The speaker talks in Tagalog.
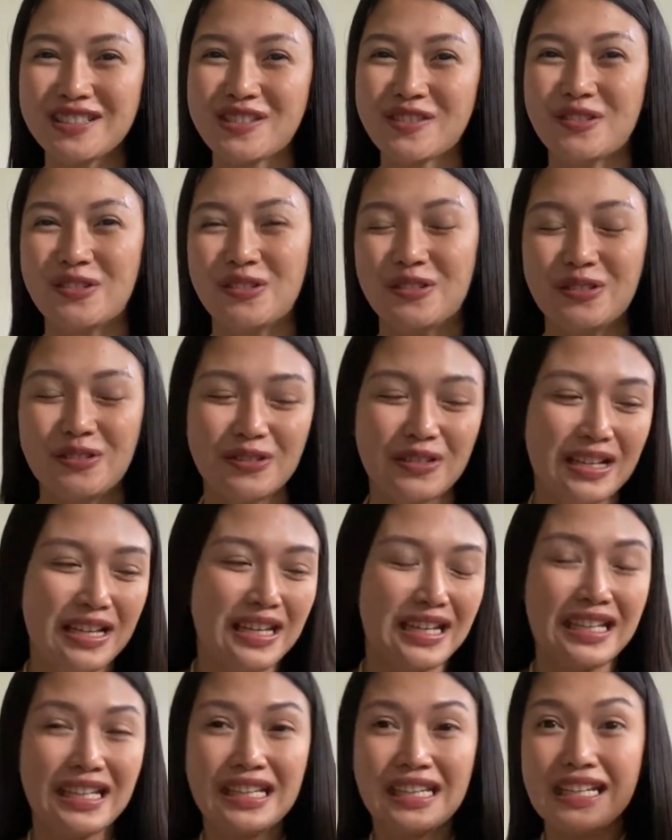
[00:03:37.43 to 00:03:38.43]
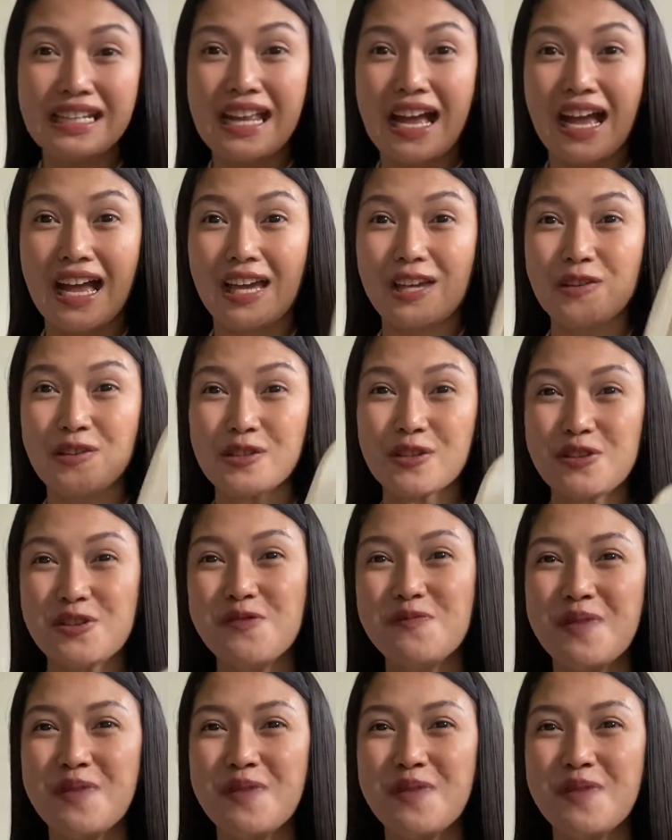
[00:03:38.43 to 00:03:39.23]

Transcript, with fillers: so, inaayos ko yung